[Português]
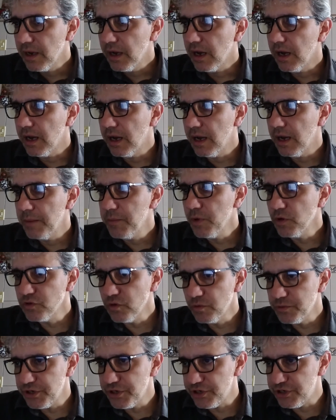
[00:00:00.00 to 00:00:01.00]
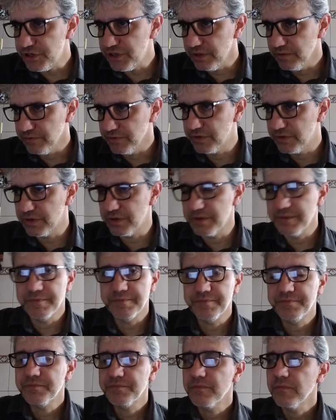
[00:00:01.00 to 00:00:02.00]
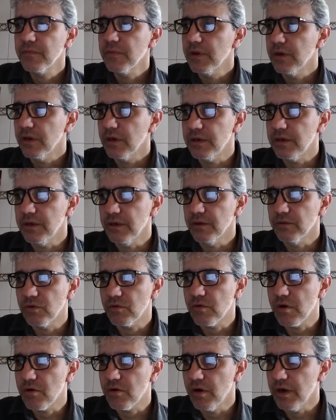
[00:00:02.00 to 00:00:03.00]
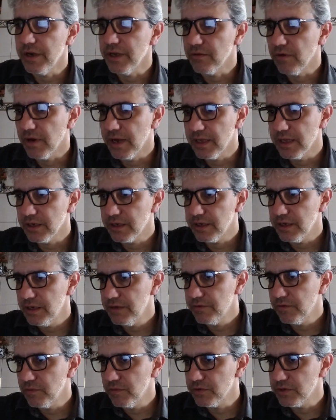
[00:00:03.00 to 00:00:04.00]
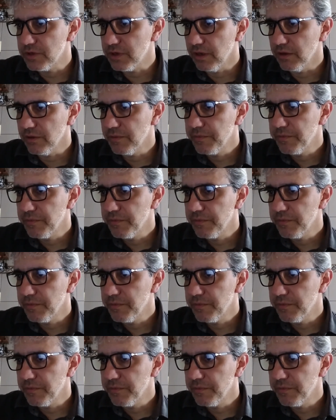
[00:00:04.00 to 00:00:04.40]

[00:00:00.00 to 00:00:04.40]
Ah, meus objetivos. Aqui, eu estou com a colinha do lado aqui e vou mostrando.